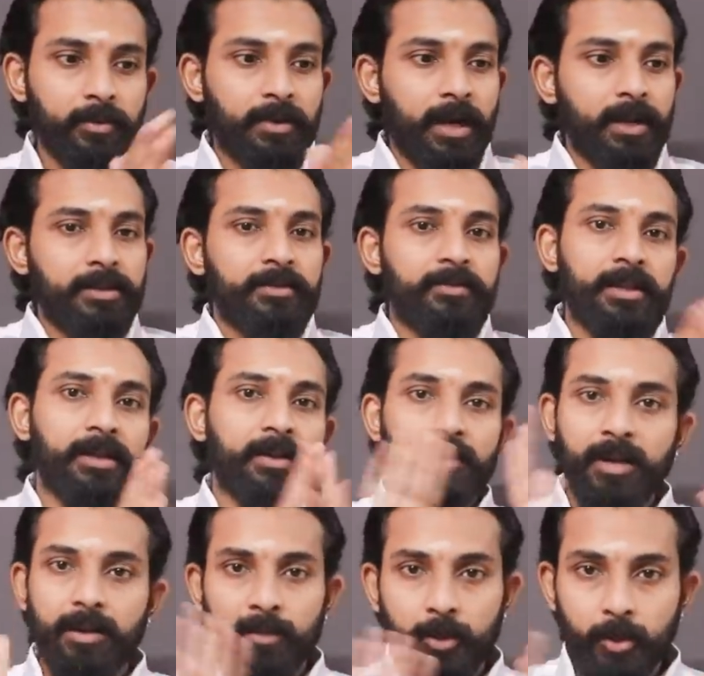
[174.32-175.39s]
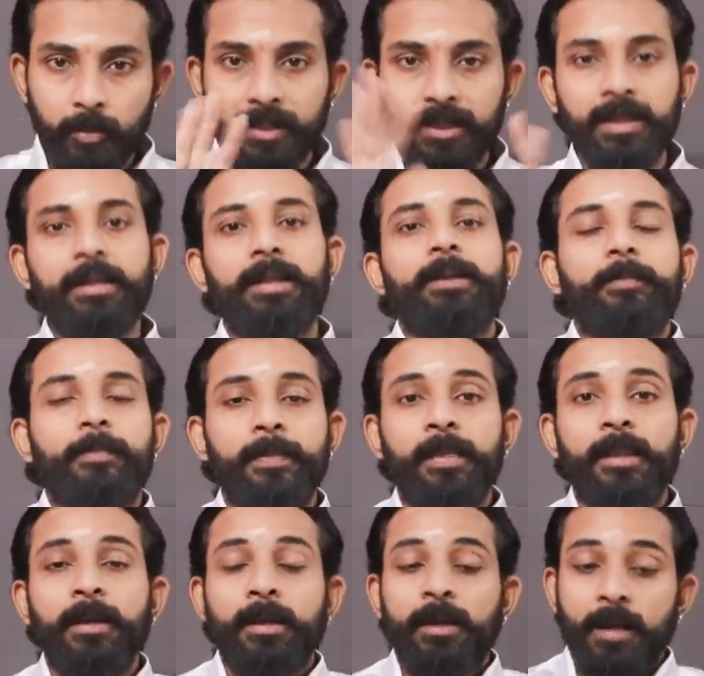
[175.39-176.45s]
வெறும் ராஜீவ்காந்தி அவர்களை மட்டும் பற்றி இல்லை
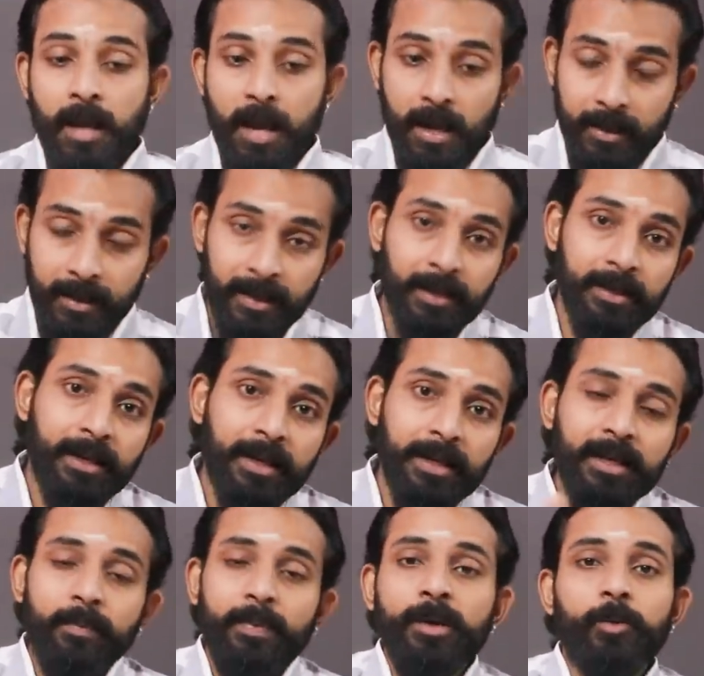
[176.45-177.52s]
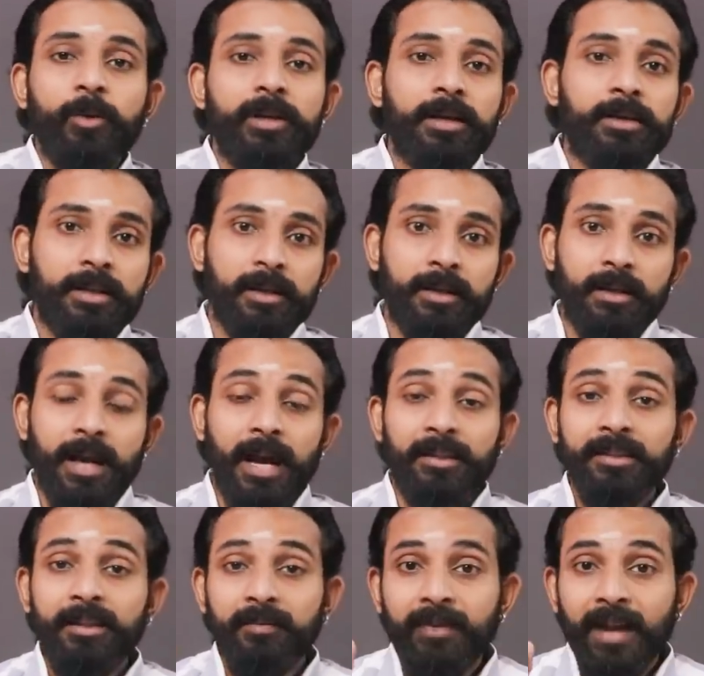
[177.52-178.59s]
அங்கே நிறைய பேர் உயிரிழந்தாங்க
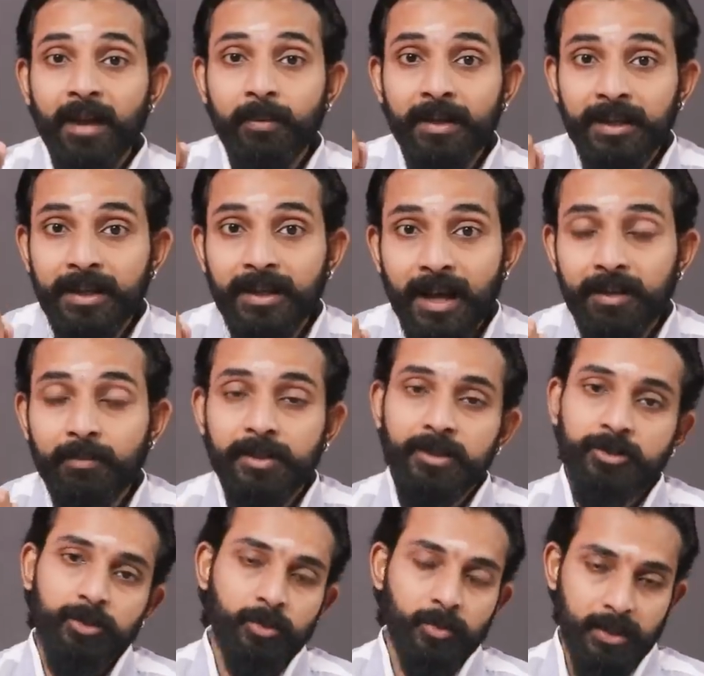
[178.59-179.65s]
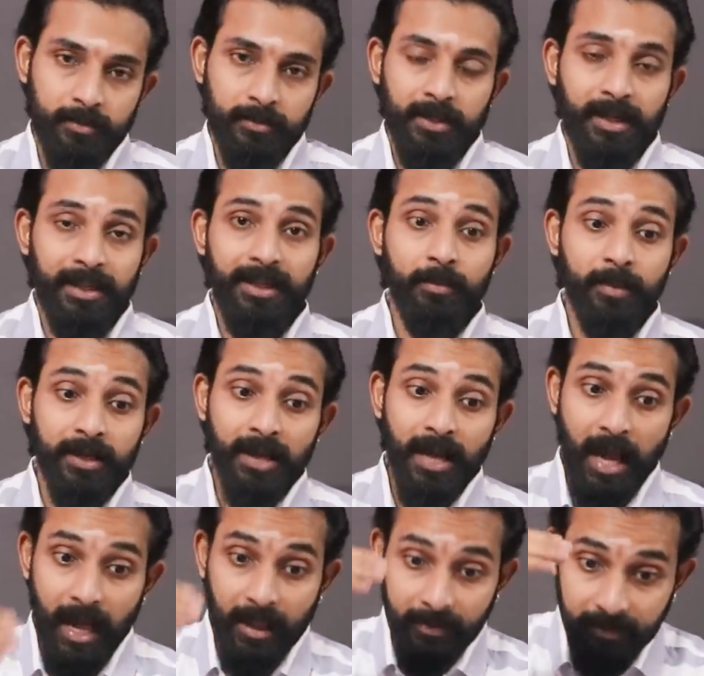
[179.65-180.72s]
அந்த ஃபேமிலிக்கு யார் பதில் சொல்வா அதே மாதிரியே
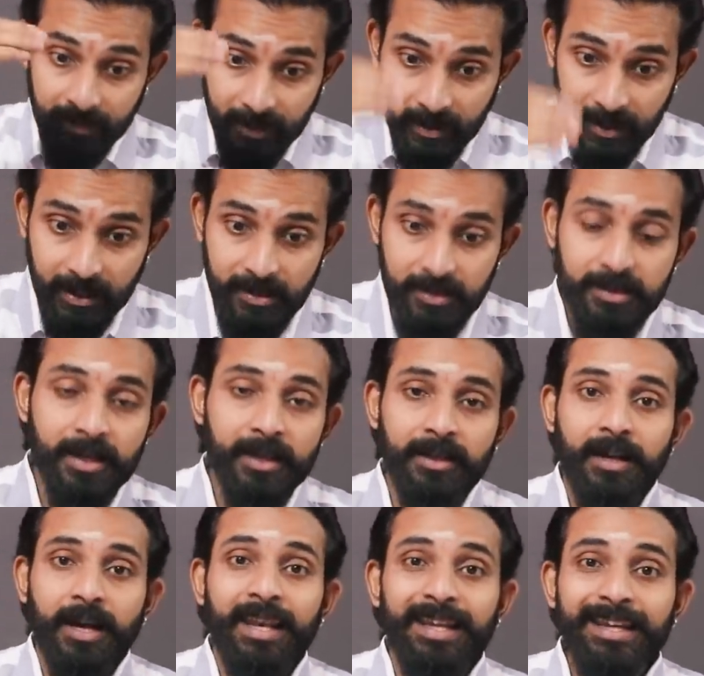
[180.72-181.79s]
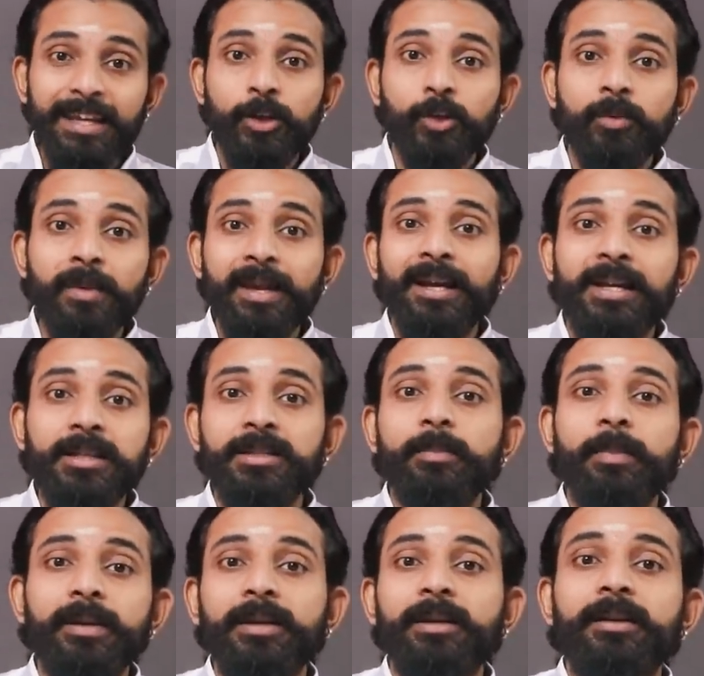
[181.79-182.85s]
அந்த இன்சிடென்ட்னால இன்னுமே
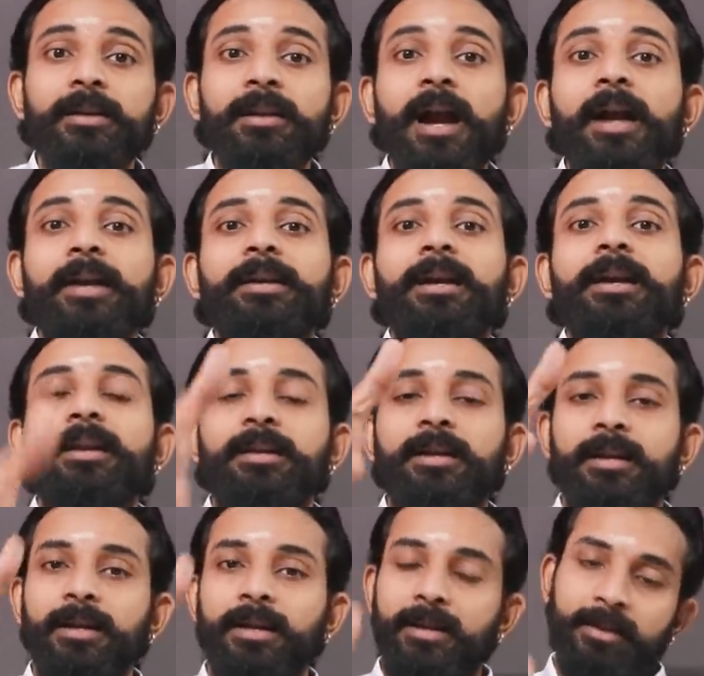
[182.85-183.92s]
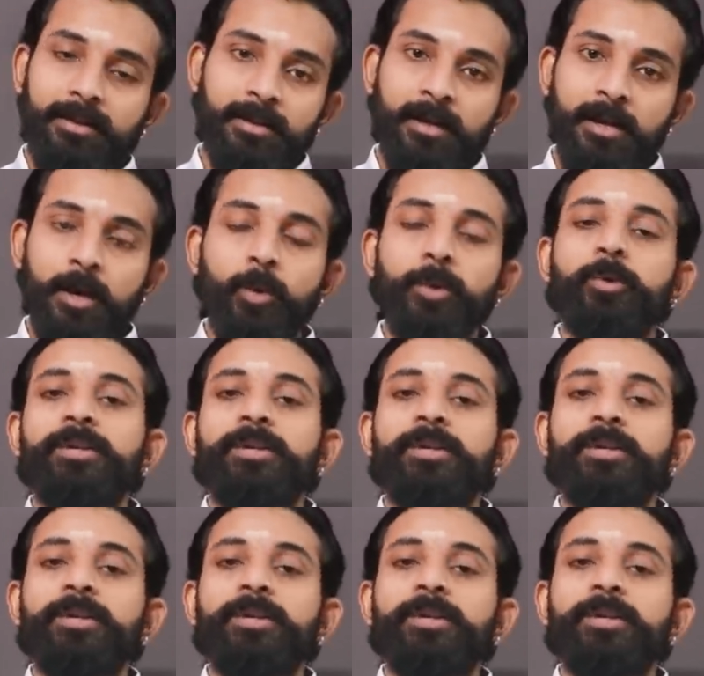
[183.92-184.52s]
கஷ்டப்பட்டுக்கிட்டு இருக்கிற ஆட்கள் இருக்காங்க ஒரு